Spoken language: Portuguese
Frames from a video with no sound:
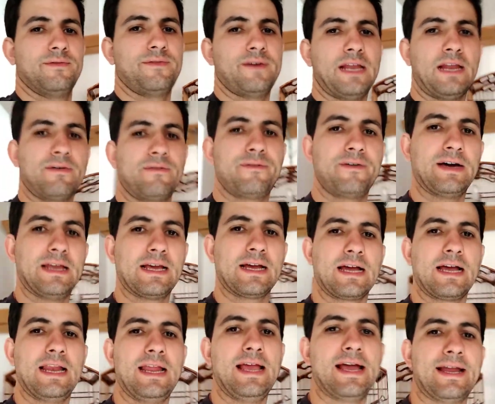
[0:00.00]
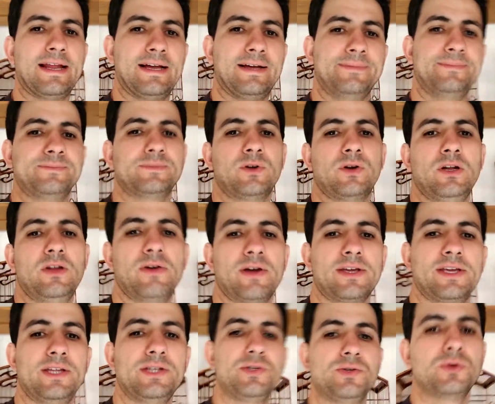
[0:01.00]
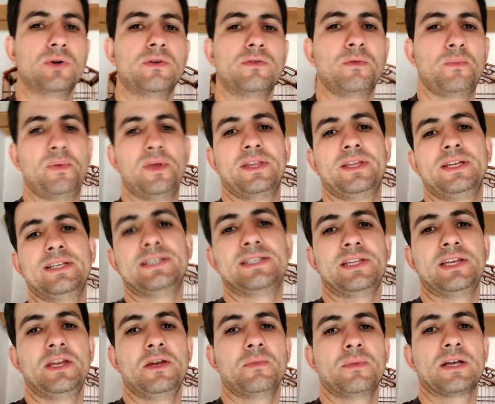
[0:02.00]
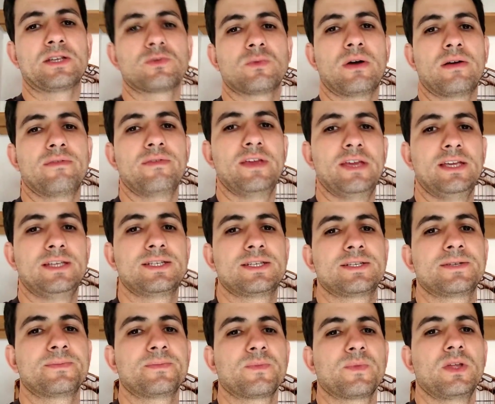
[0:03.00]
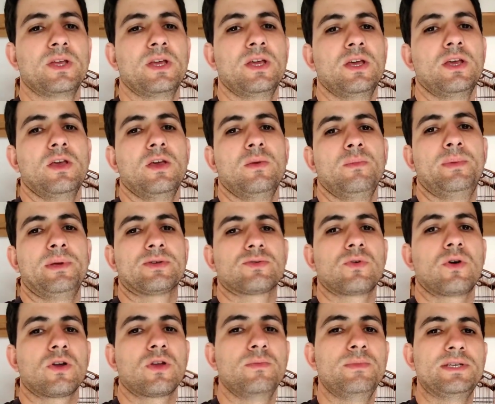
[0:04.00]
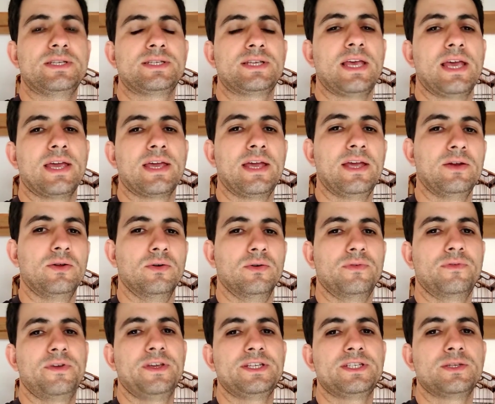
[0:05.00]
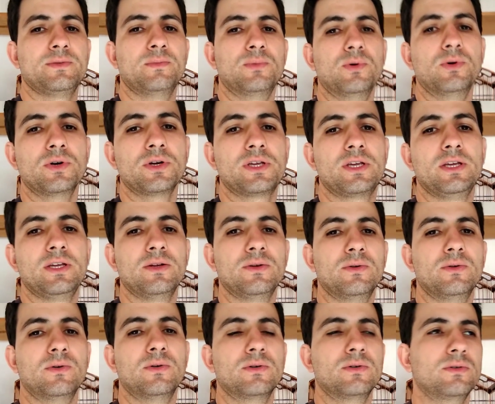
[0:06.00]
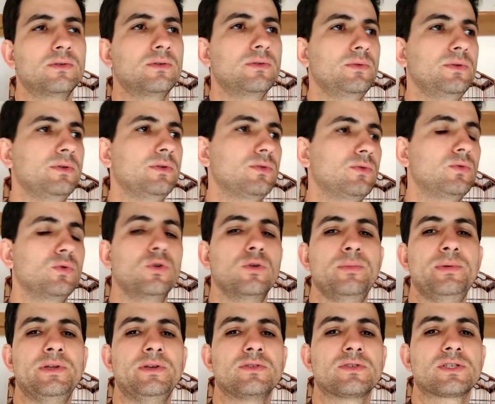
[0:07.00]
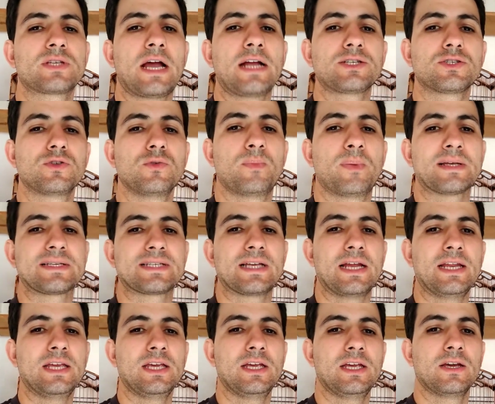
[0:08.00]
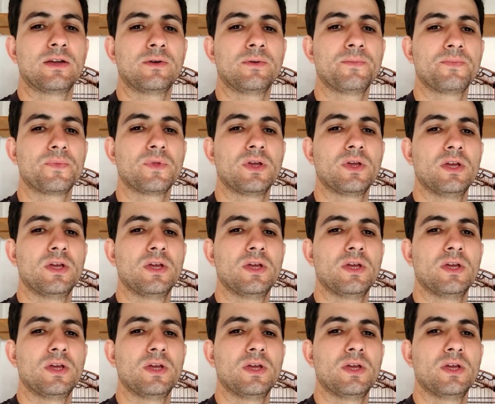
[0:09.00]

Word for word: Fala, fala galera! Olha eu aqui de novo, Pedro String, mais uma vez. Pessoal que me segue aí no Facebook, no YouTube, no site do Passarinheiro.